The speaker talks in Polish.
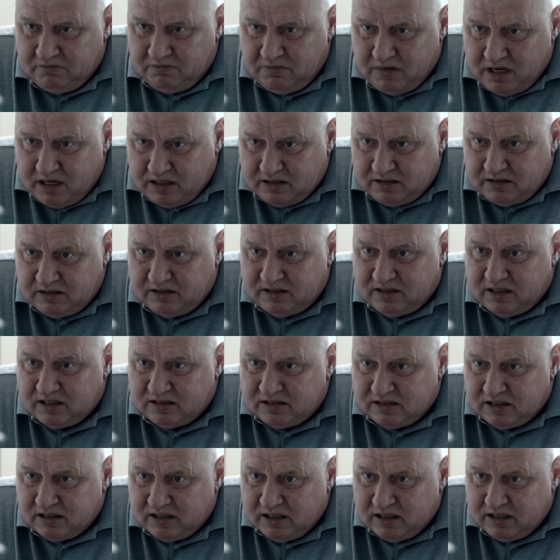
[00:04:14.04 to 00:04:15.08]
Masz zasad.
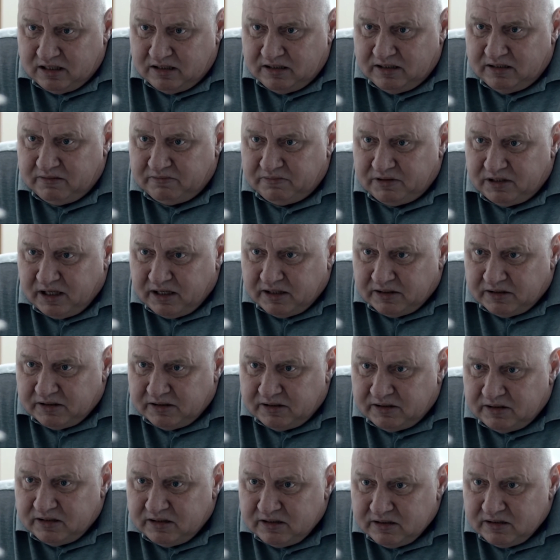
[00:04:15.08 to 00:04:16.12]
O nowym
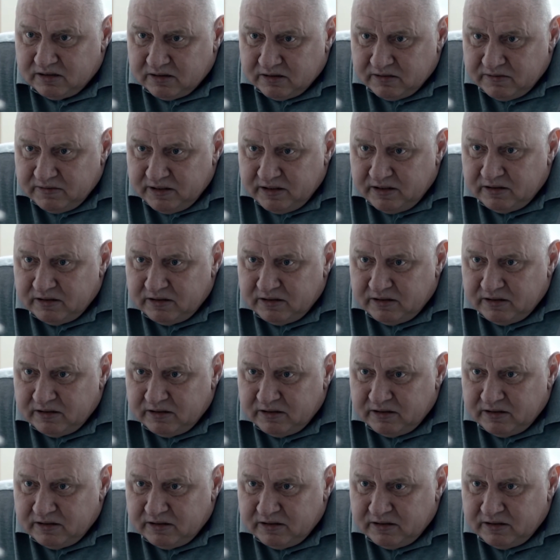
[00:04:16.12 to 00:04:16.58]
Pitbullu mówić